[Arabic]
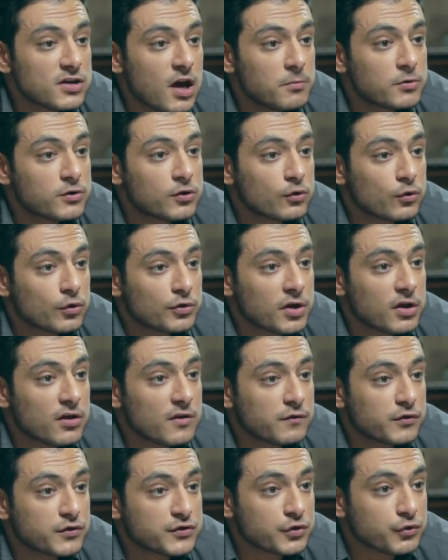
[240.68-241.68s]
صاحبه الاوضه
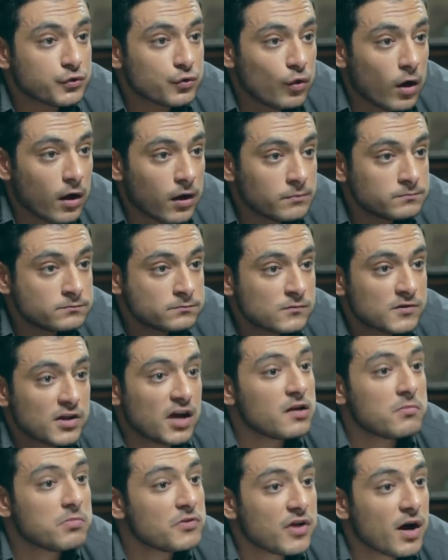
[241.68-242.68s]
اللي في السطوح
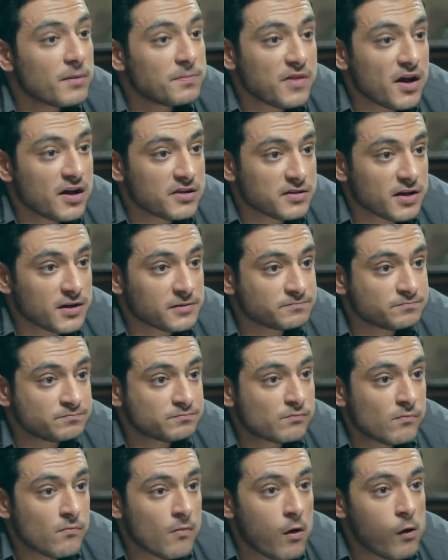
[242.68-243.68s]
يعني البضاعه بتاعتها
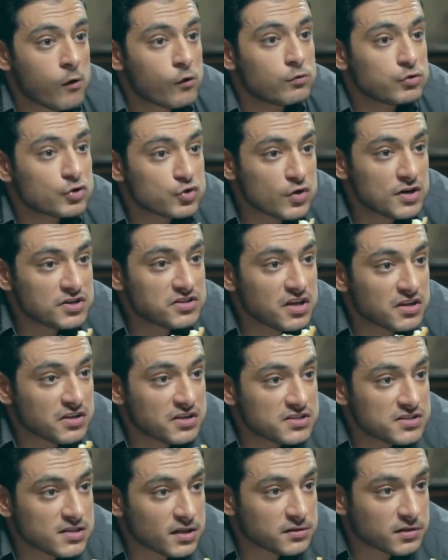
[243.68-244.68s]
وبشويه
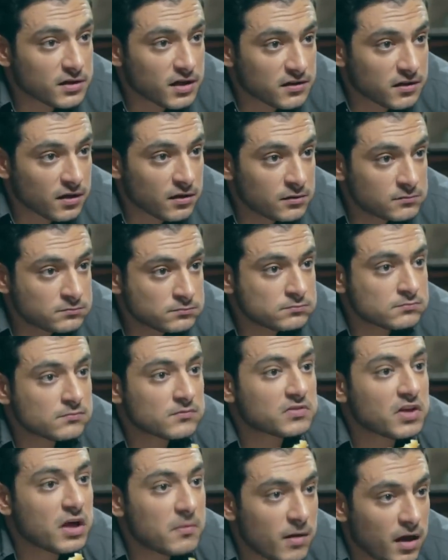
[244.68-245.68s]
تركيز قد كده
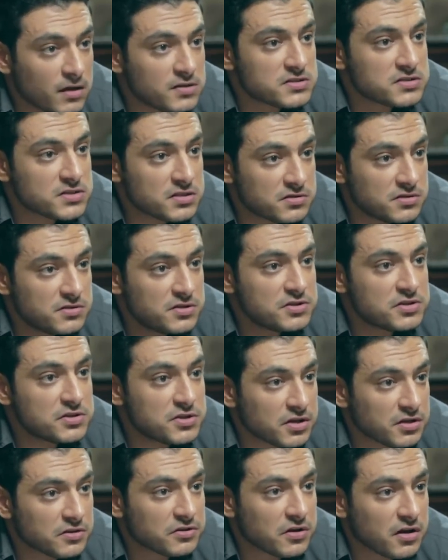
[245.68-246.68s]
طبعا الست دي
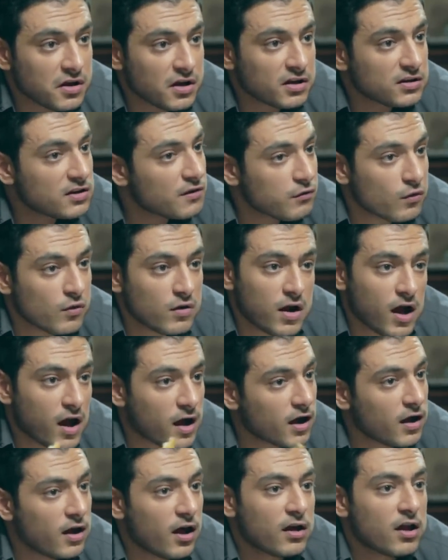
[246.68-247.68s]
شريكه الراجل ده في كل
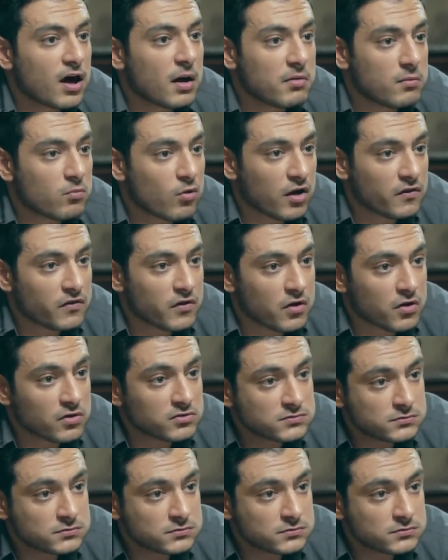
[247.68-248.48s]
حاجه لها علاقه بالمخدرات